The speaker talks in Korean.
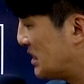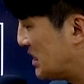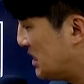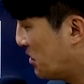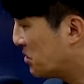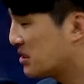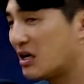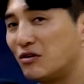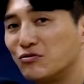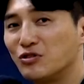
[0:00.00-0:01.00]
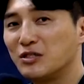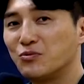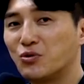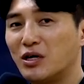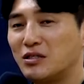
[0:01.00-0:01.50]
지역사를
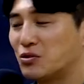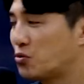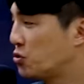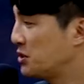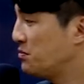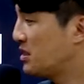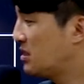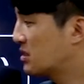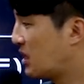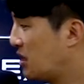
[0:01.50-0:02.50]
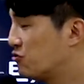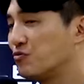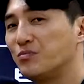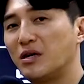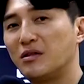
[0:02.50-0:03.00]
중심으로 한 초심자 특강을
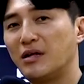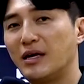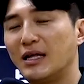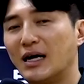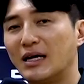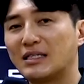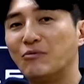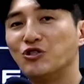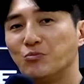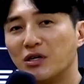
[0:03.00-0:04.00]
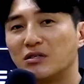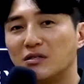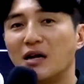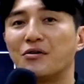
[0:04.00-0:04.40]
준비했는데 한 3주면 끝날